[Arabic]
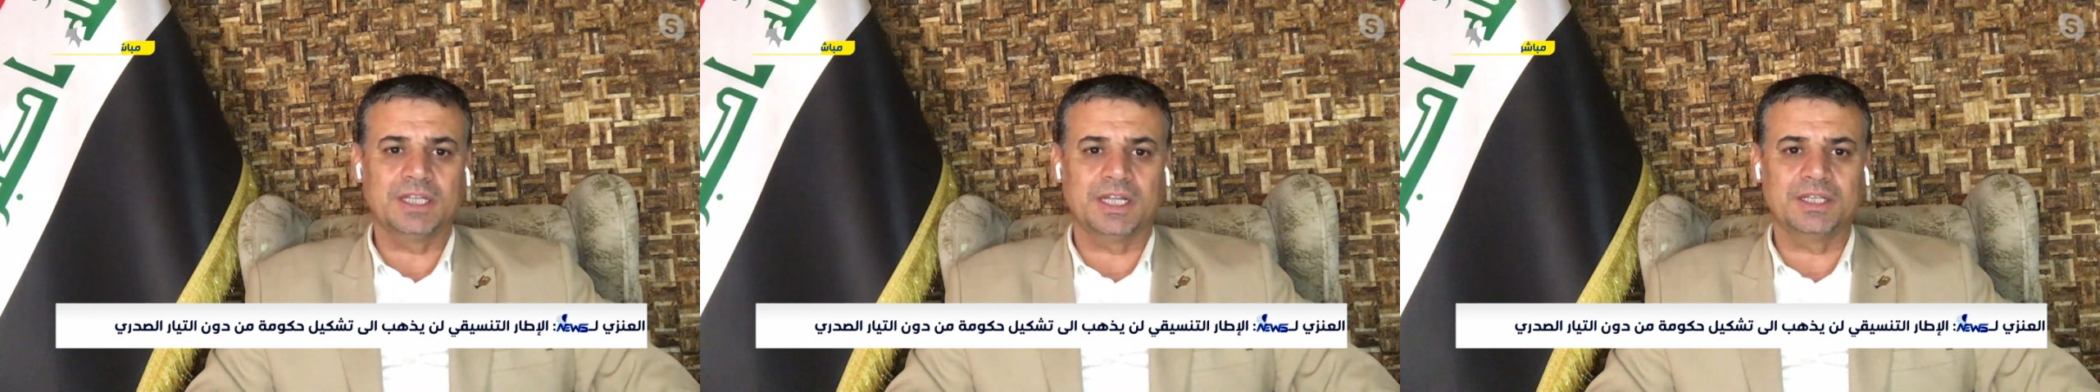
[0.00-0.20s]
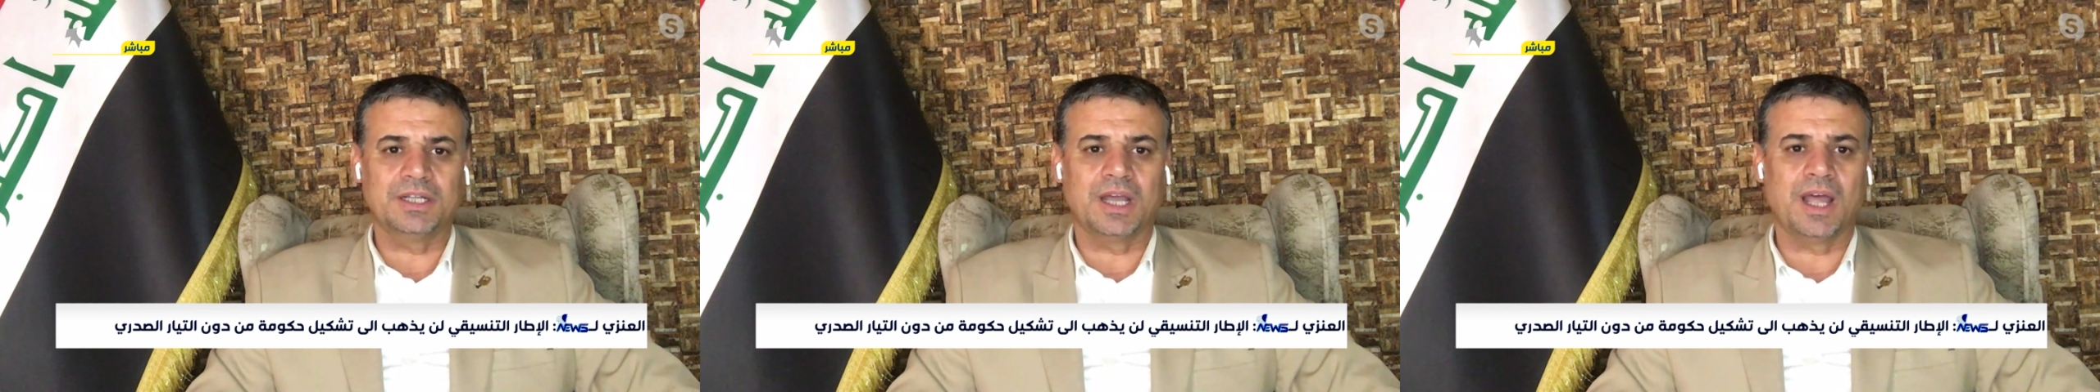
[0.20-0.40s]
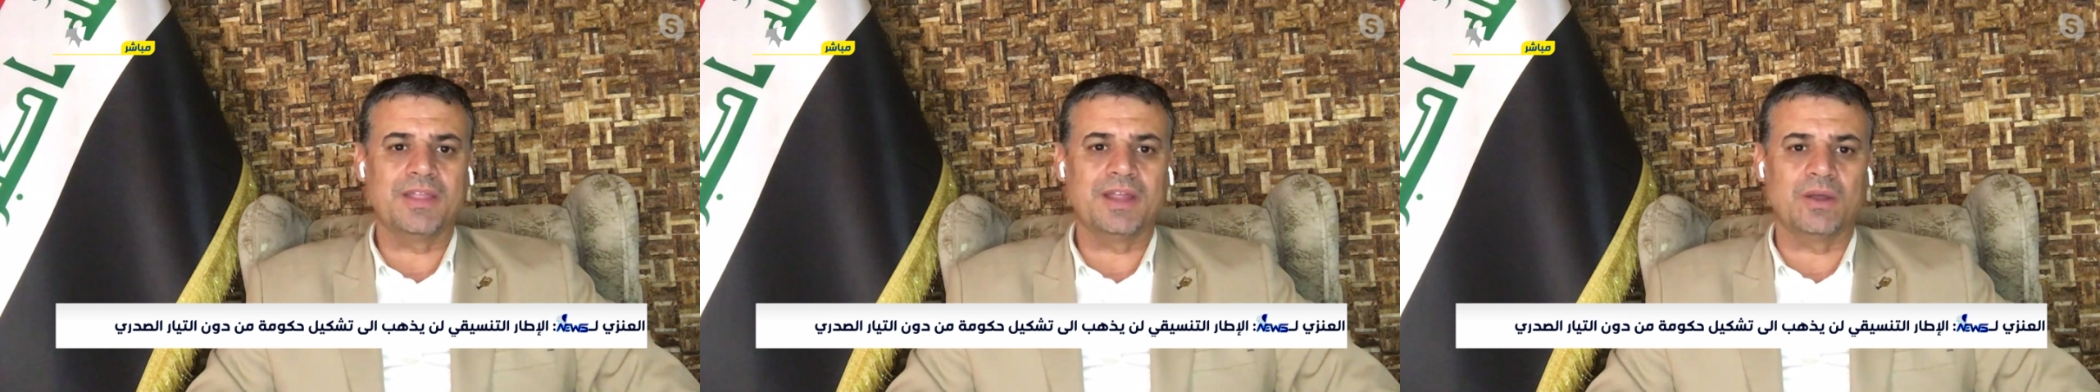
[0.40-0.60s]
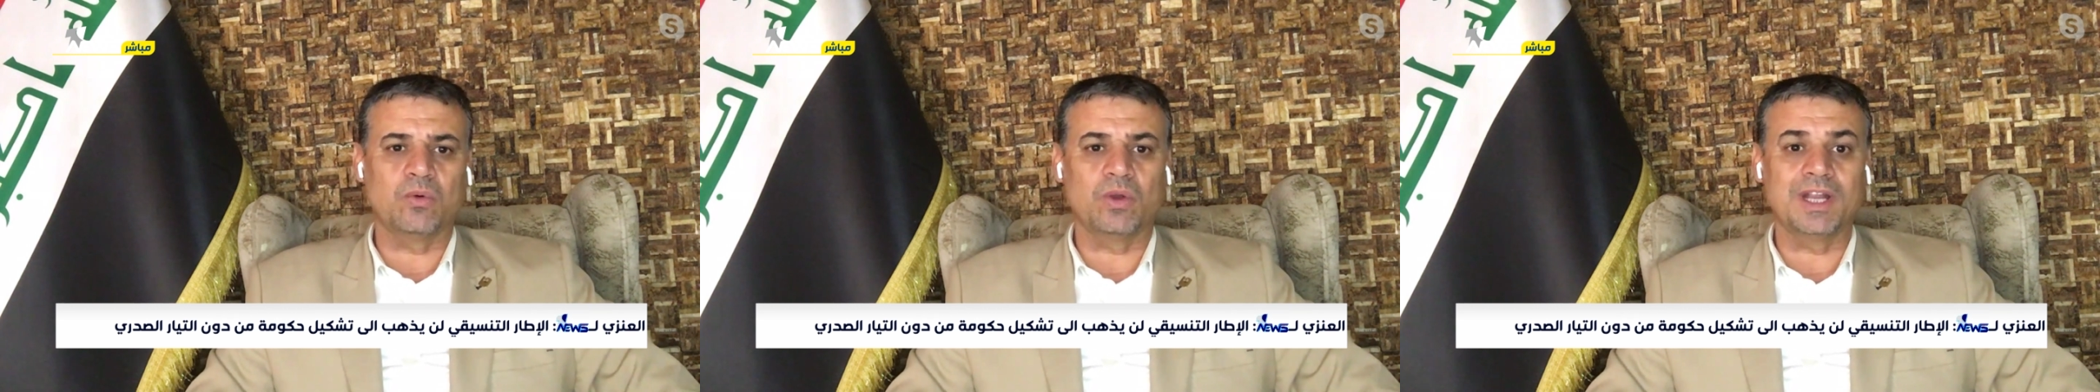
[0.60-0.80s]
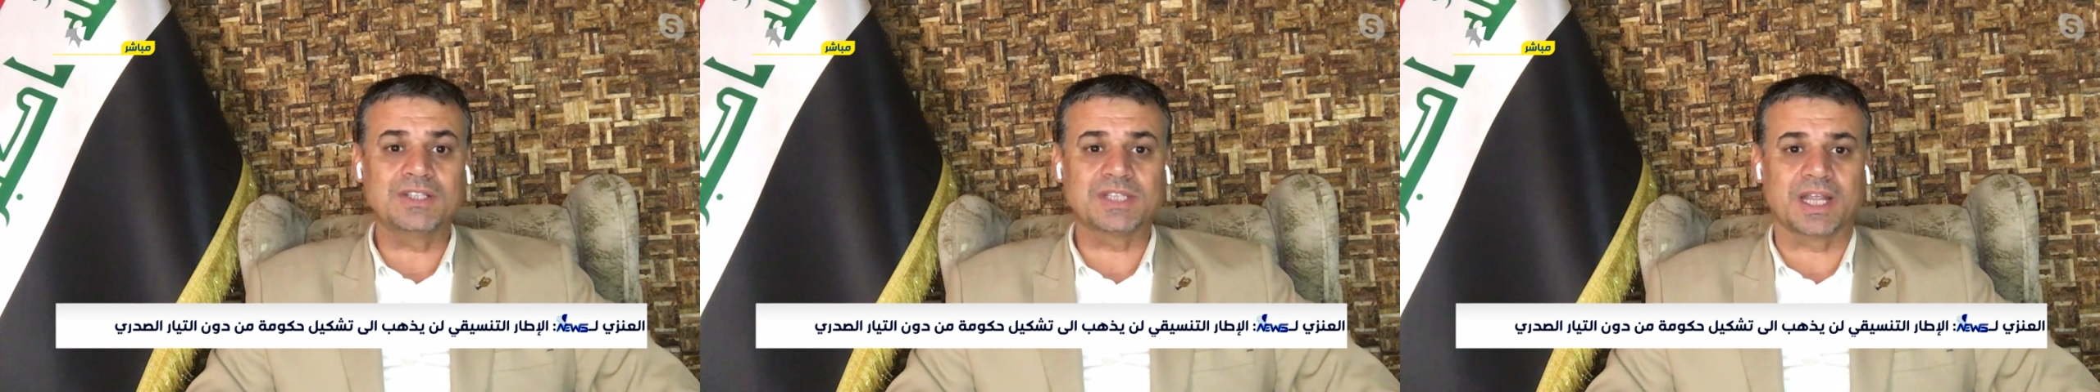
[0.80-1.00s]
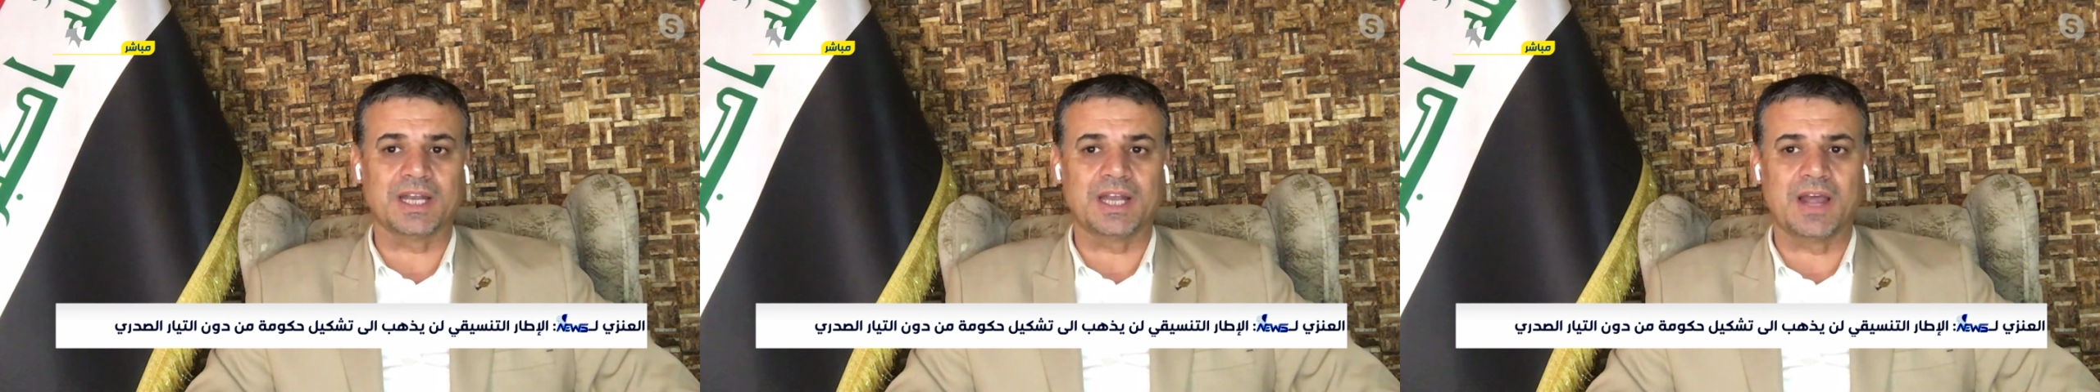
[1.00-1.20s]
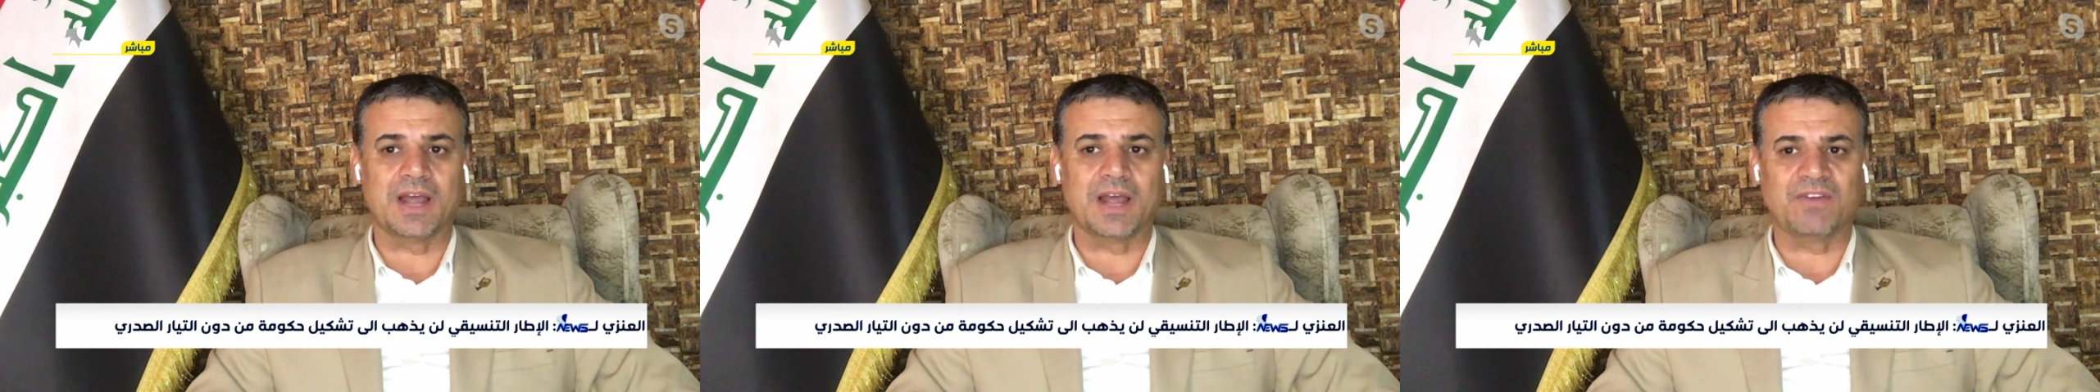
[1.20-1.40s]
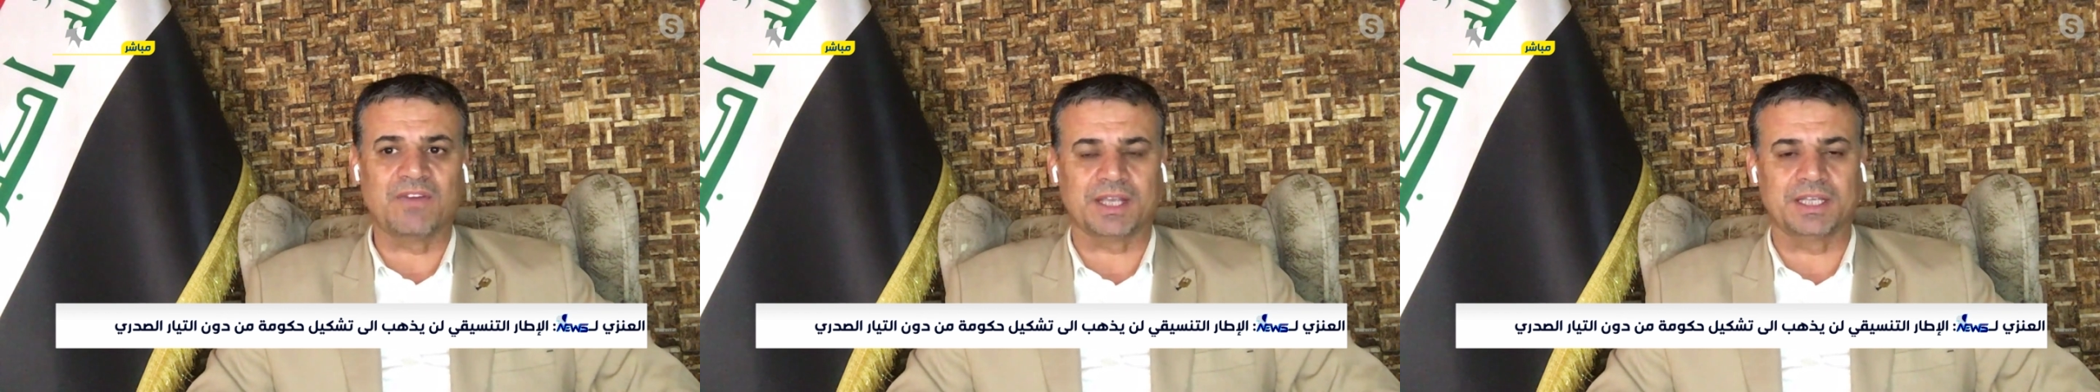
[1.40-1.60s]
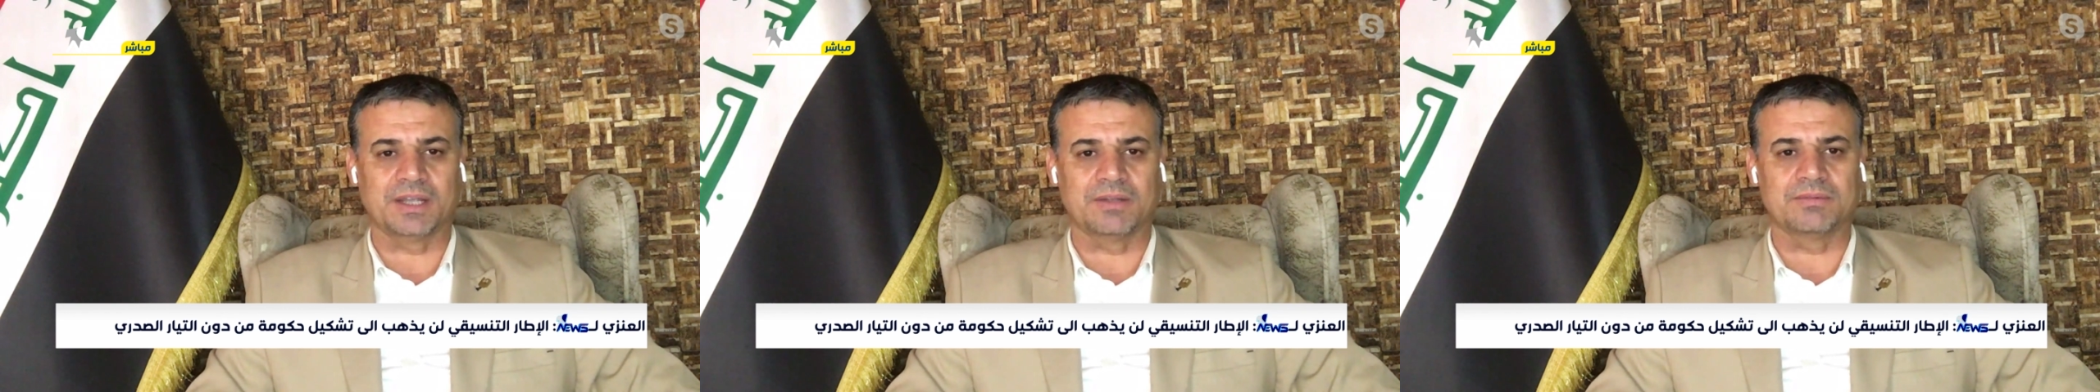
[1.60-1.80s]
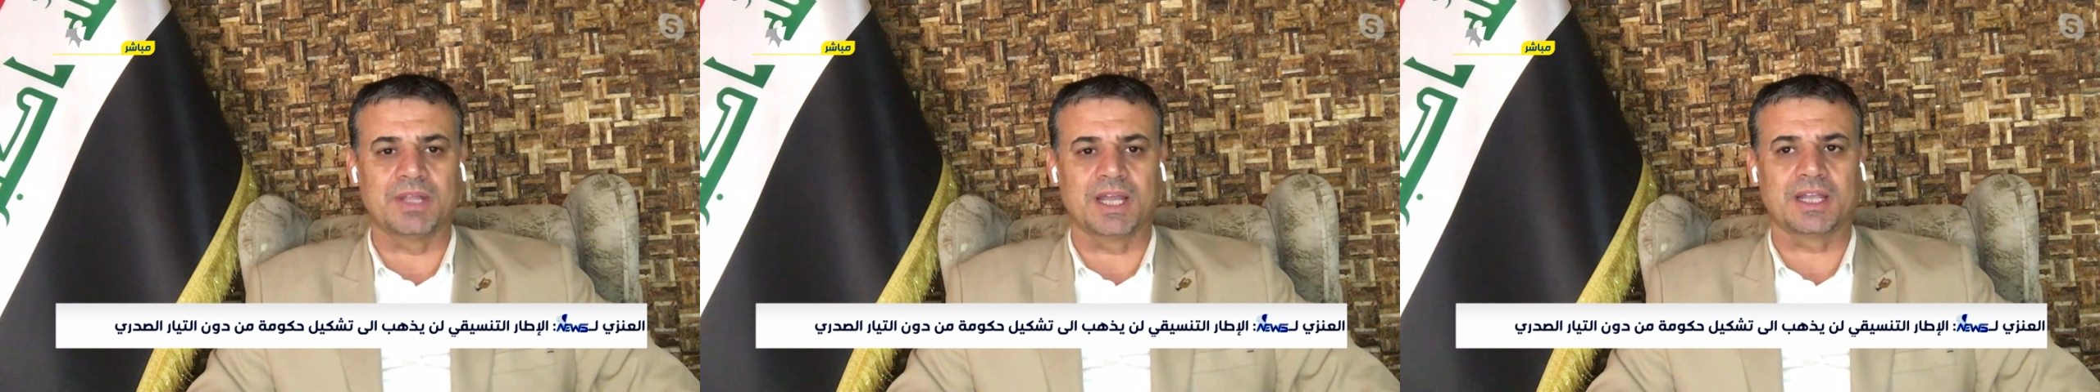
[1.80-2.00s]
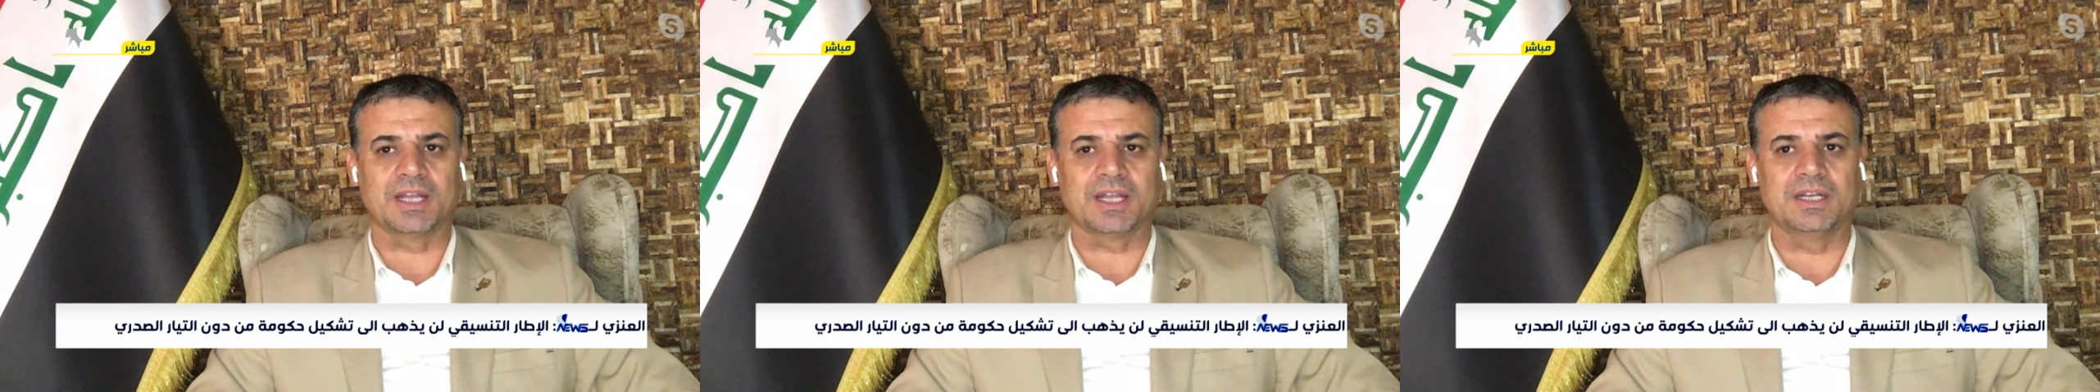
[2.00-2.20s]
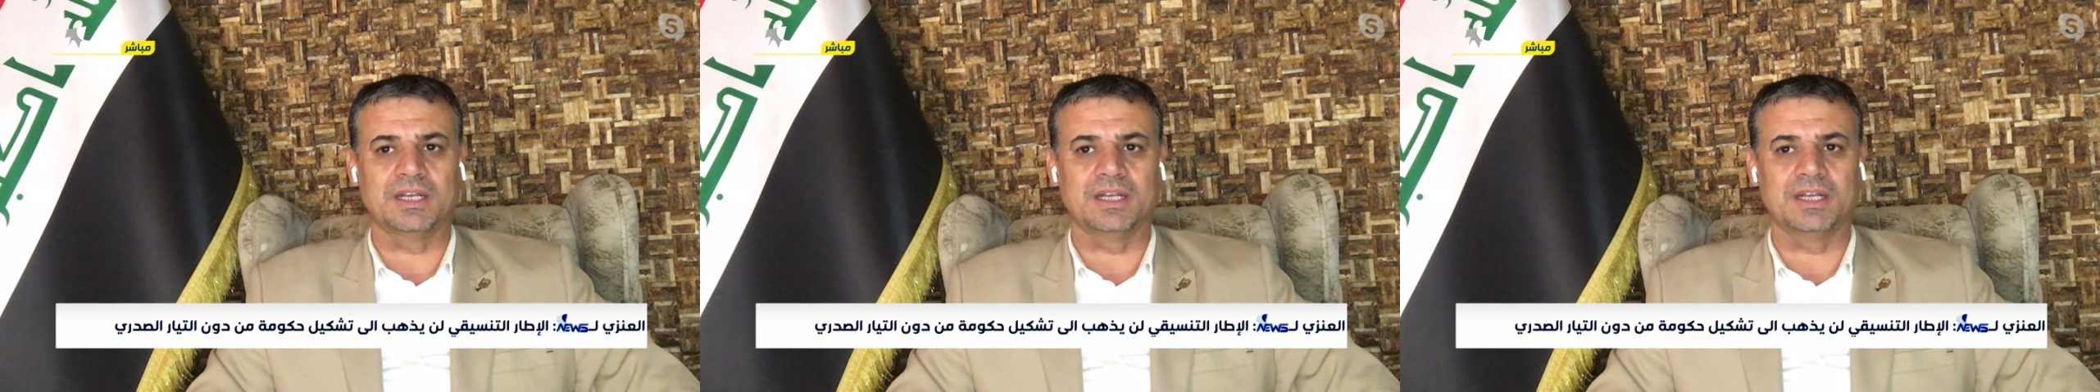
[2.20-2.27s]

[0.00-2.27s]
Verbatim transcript: يعني هذا هو ليس خلاف حقيقه داخل